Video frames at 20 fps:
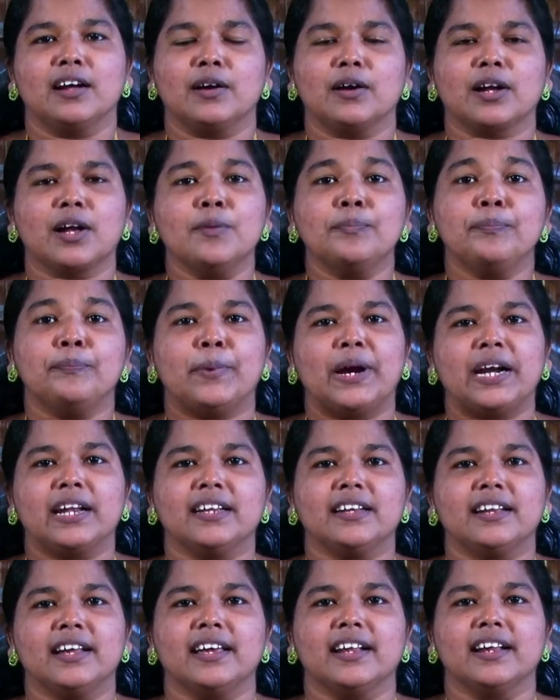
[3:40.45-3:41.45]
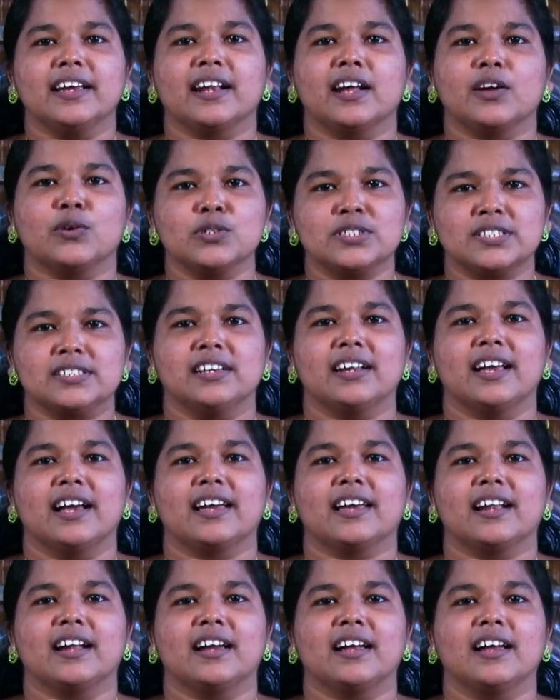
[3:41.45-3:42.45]
அவங்க பண்ணிகிட்டே இருக்கிறார் கொஸ்டின்
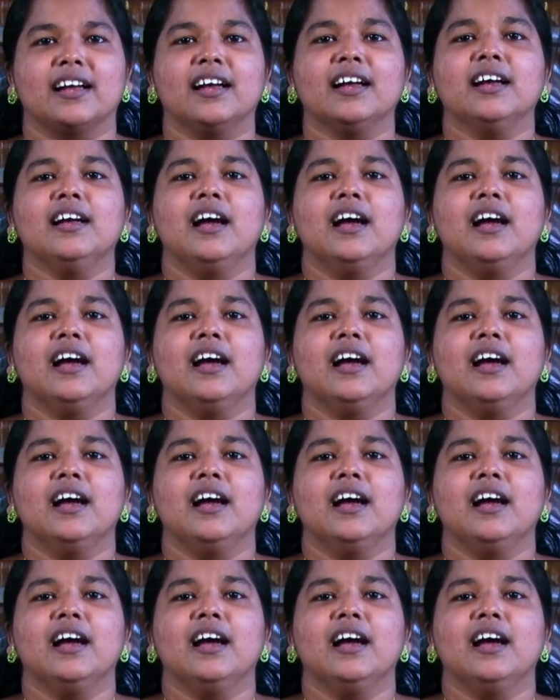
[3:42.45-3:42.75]
கேட்குறாங்க